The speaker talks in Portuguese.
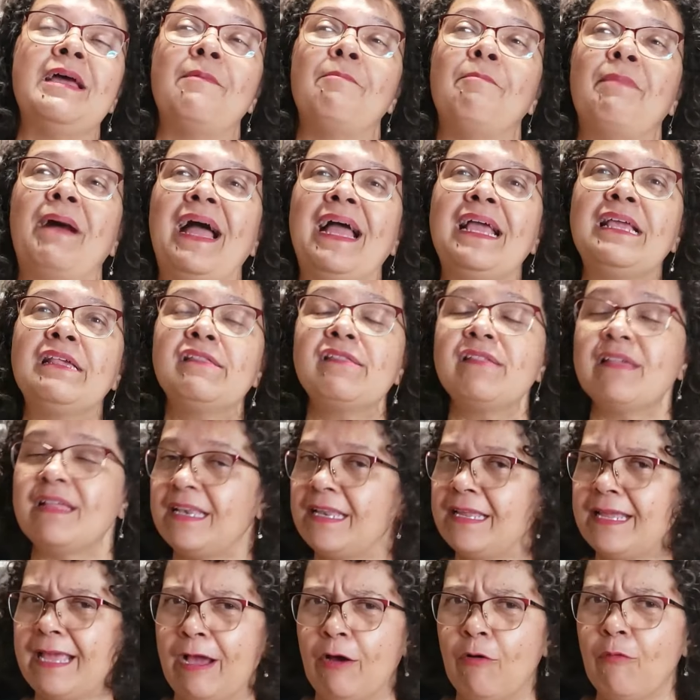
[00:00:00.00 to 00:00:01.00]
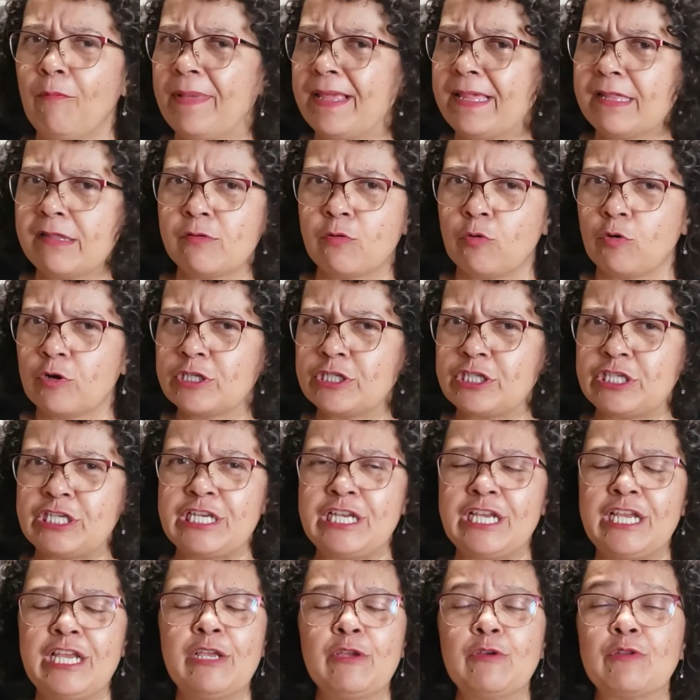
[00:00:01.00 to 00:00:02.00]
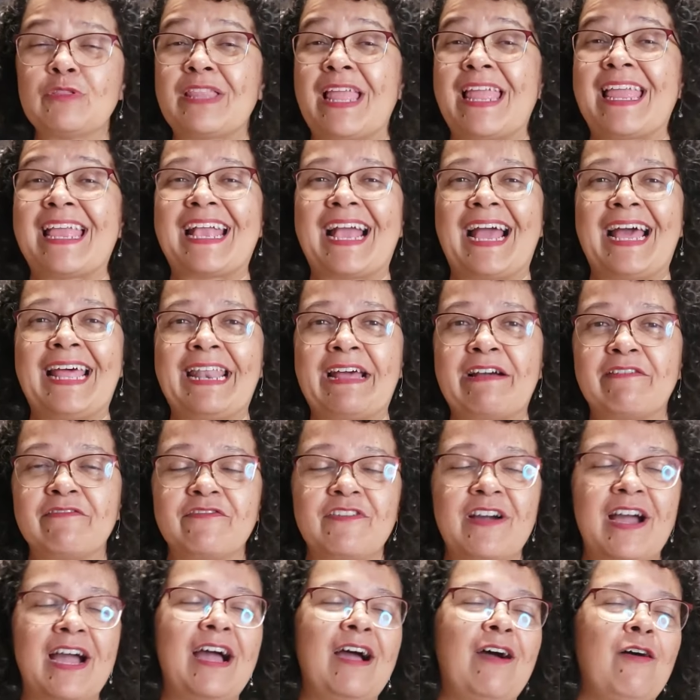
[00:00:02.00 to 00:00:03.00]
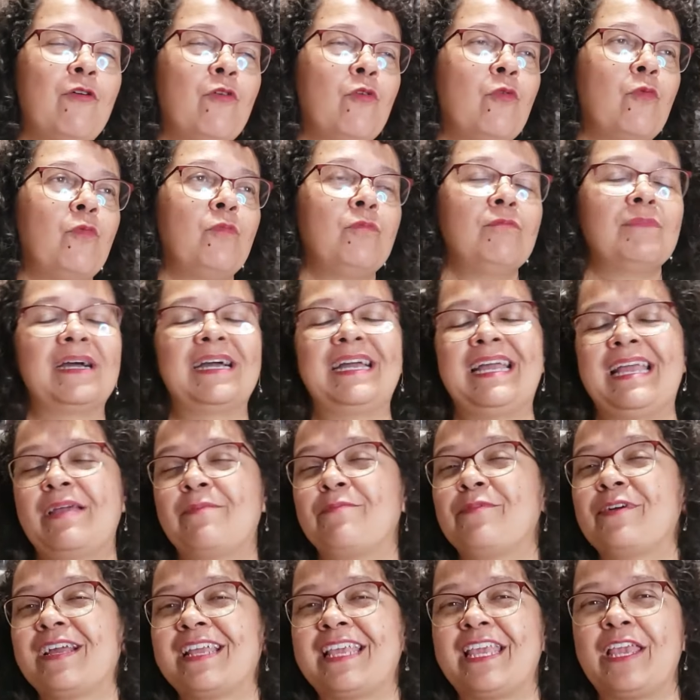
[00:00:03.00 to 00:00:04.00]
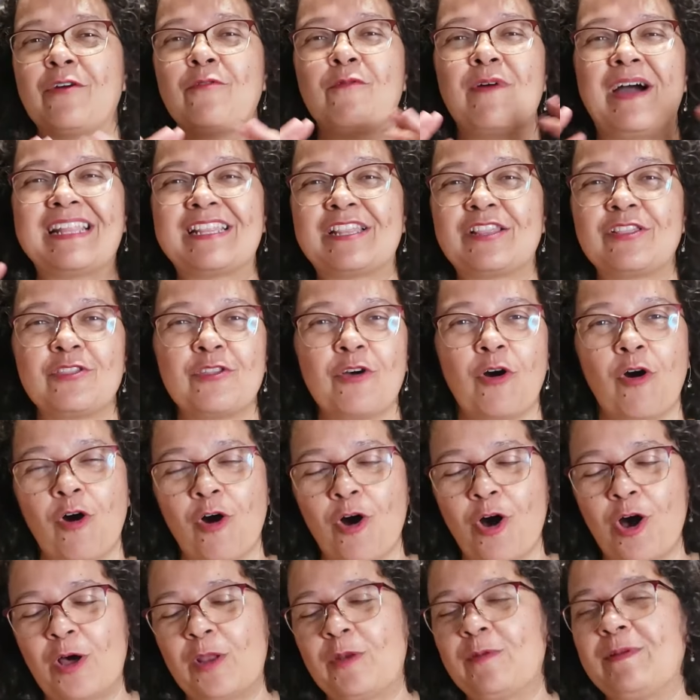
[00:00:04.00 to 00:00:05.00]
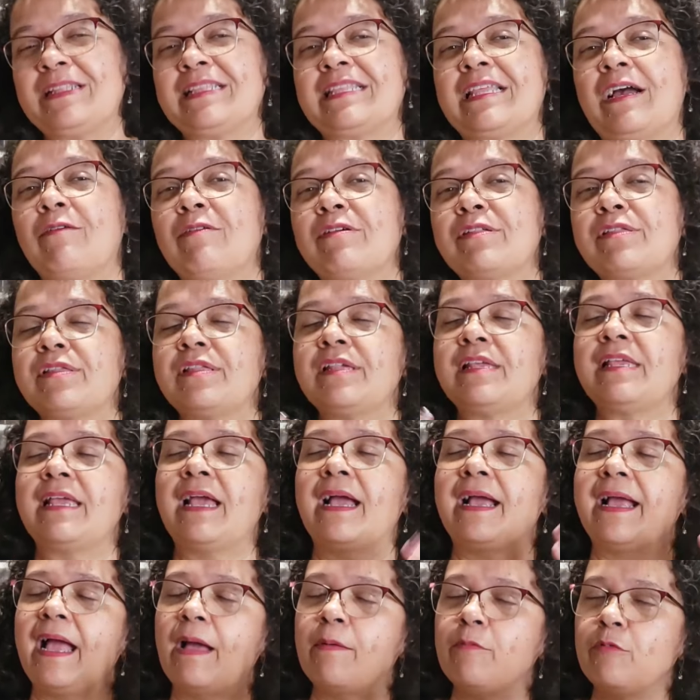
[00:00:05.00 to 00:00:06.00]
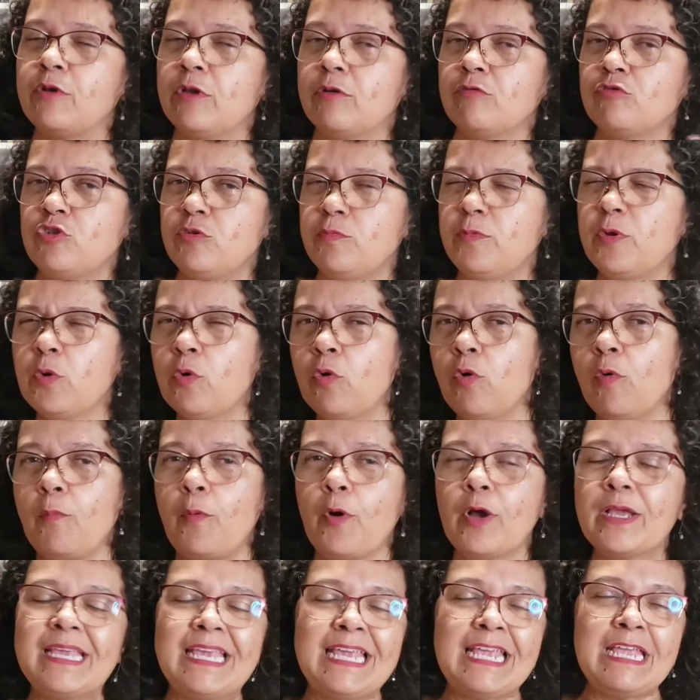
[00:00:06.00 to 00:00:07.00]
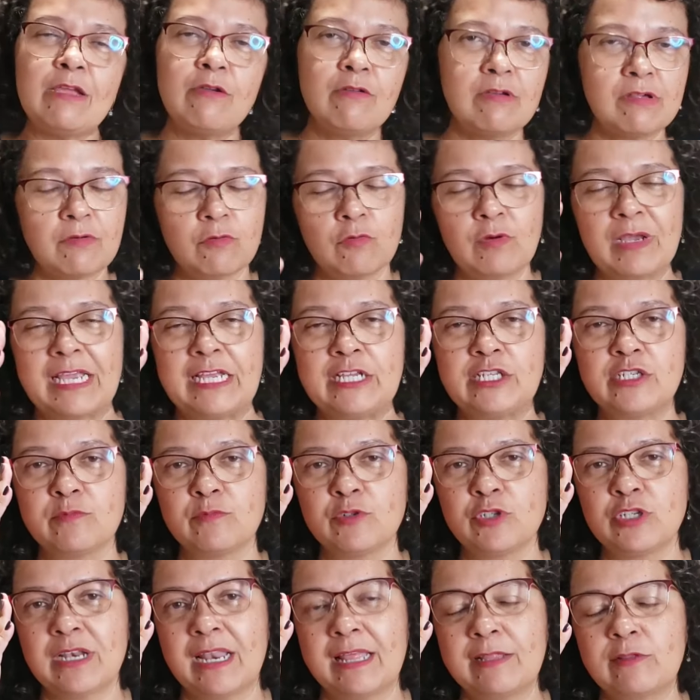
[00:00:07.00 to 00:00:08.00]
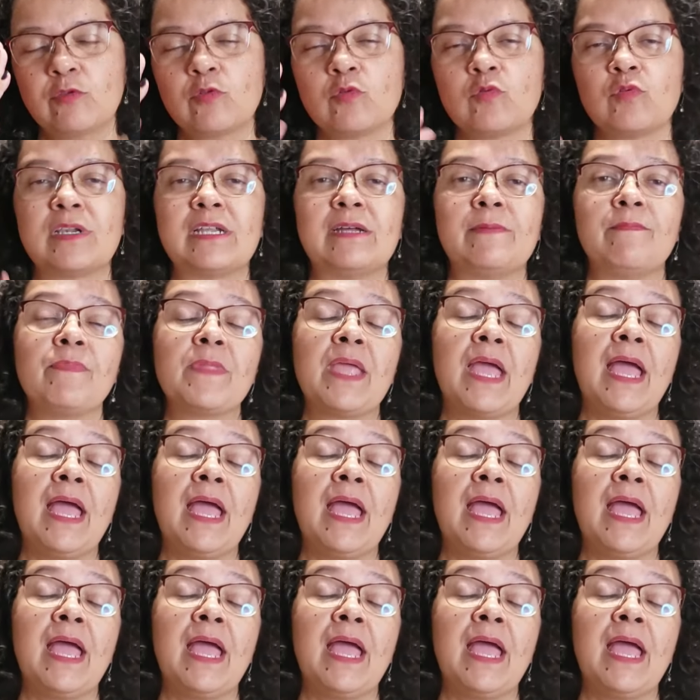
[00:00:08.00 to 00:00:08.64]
mas ele é um mês curtinho, tem carnaval, uma época que eu adoro, então assim, acabo que eu diminuo um pouquinho o ritmo de leitura.